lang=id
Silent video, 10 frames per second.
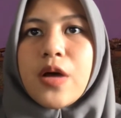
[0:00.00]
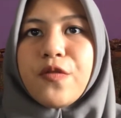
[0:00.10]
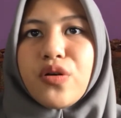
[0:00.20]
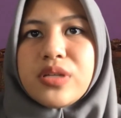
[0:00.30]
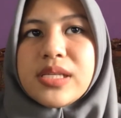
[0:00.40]

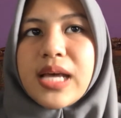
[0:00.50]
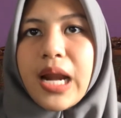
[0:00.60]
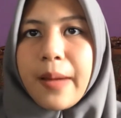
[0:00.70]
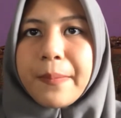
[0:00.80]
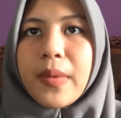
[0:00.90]
Fungsi
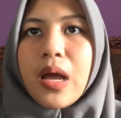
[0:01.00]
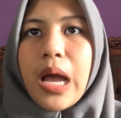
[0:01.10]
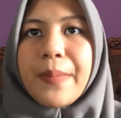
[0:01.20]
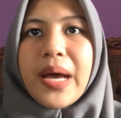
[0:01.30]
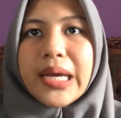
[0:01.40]
saraf
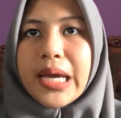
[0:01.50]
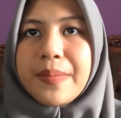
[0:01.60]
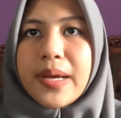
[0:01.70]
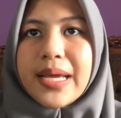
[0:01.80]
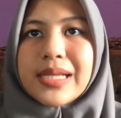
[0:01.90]

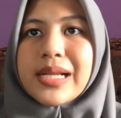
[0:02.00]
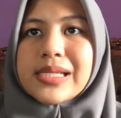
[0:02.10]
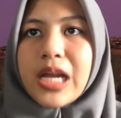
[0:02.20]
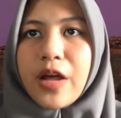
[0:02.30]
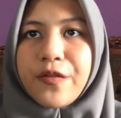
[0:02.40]
Bagian-bagian sel
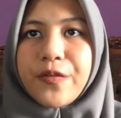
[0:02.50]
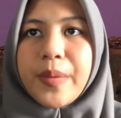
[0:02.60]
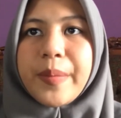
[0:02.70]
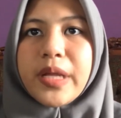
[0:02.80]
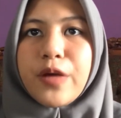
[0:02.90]
saraf
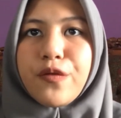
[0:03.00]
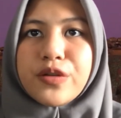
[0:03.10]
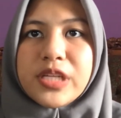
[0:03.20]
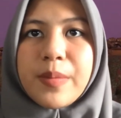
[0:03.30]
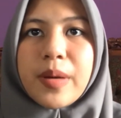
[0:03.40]
memiliki
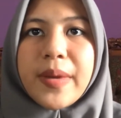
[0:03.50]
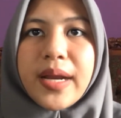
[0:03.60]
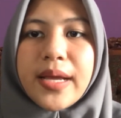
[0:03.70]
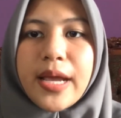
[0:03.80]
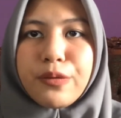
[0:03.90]
fungsi yang
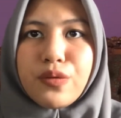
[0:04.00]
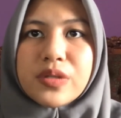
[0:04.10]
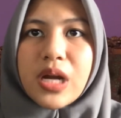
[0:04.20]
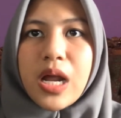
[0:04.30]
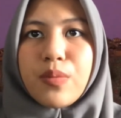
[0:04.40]
berbeda yaitu
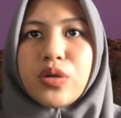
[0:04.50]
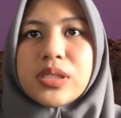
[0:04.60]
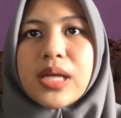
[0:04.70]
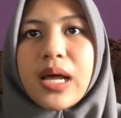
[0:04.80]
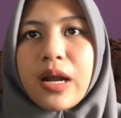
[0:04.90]
serabut
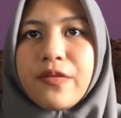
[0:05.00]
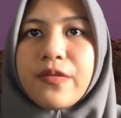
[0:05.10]
saraf